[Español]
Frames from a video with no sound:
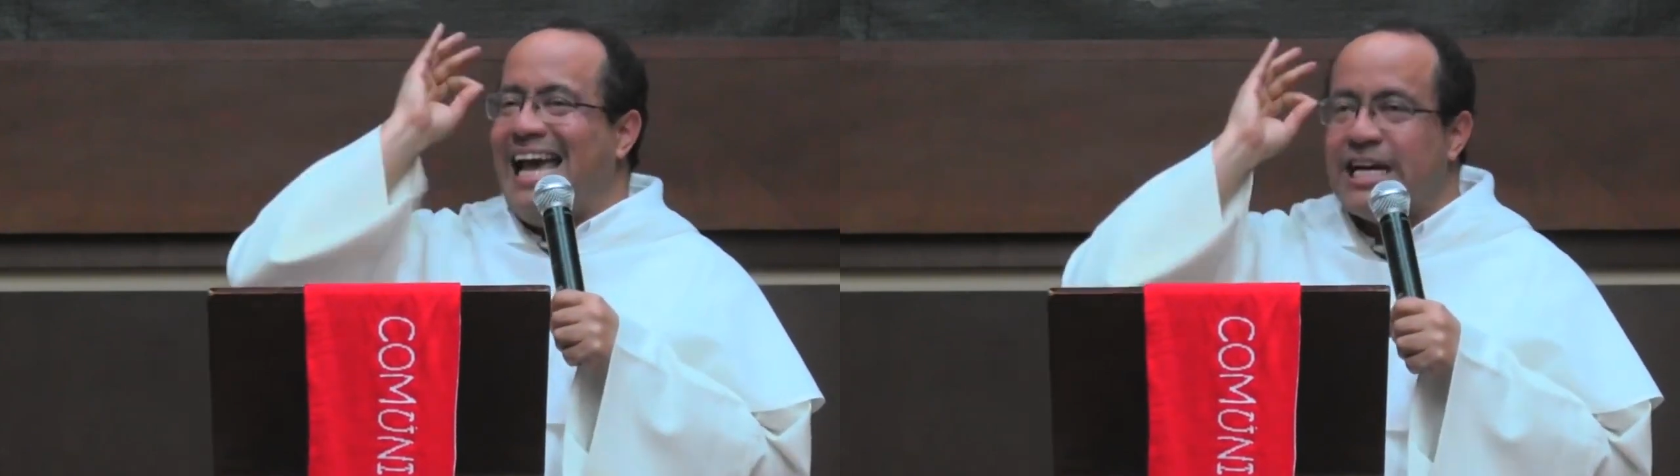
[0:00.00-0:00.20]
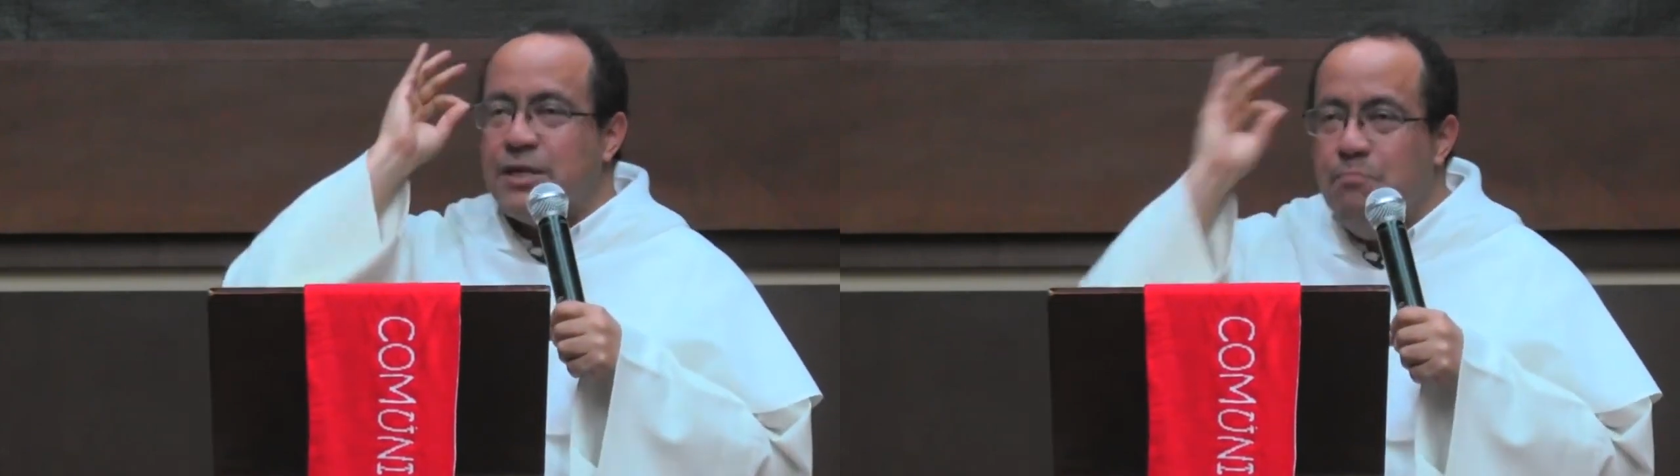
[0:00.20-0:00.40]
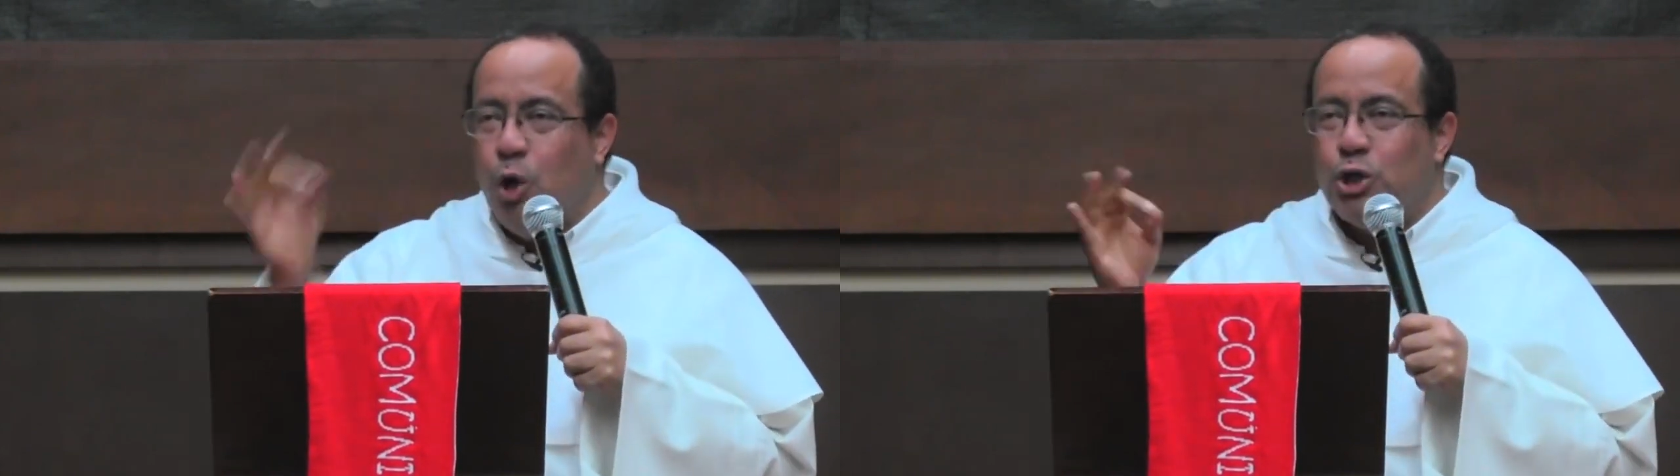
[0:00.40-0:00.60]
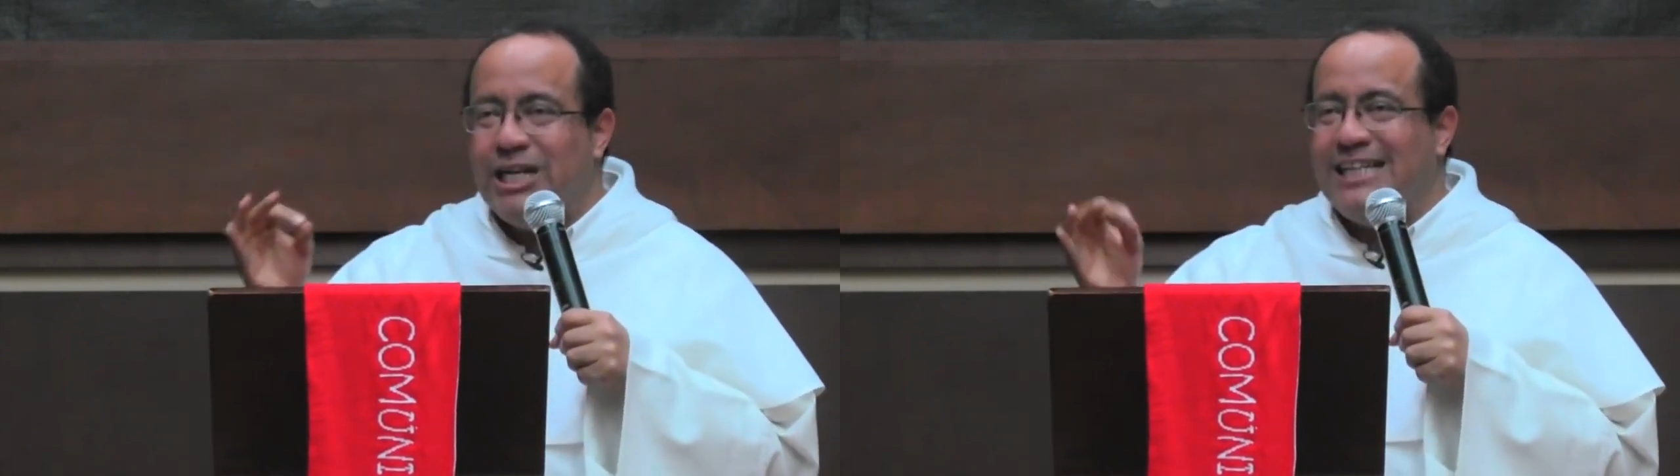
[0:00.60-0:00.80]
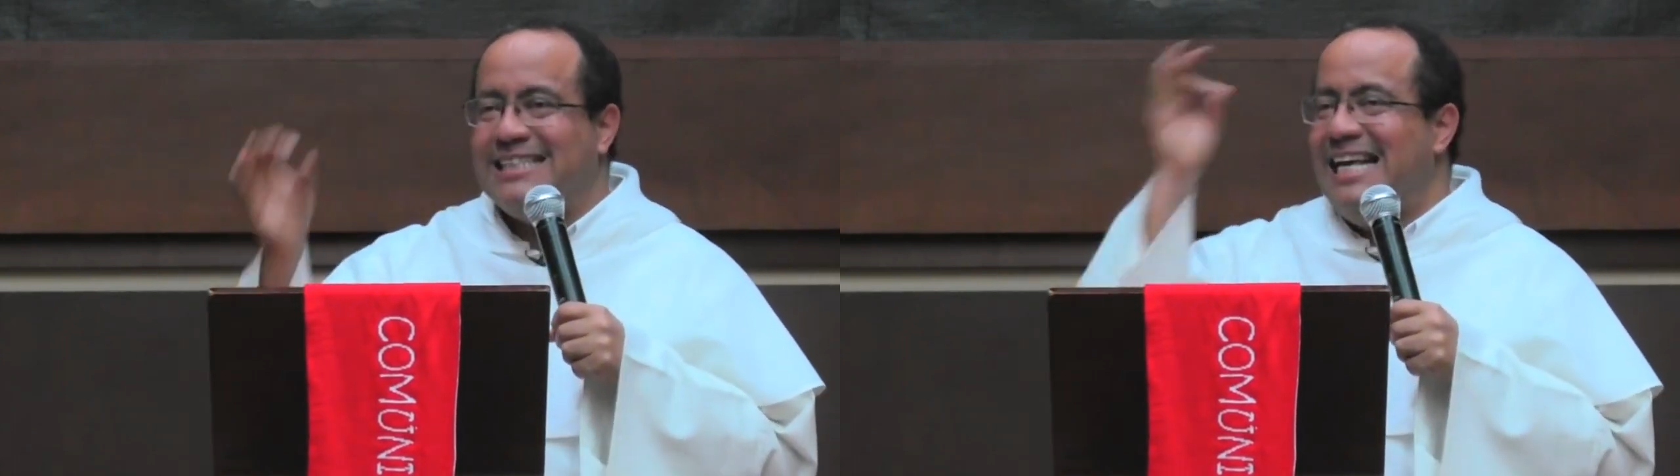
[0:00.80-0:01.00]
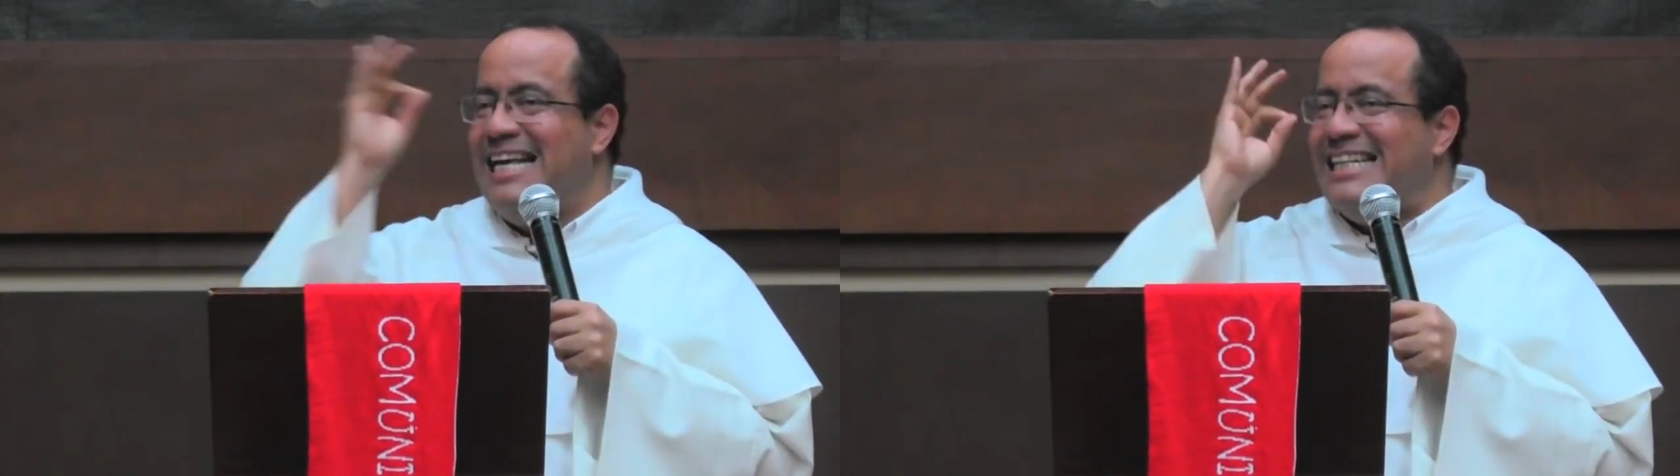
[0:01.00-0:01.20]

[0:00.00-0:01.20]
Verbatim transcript: hermosas,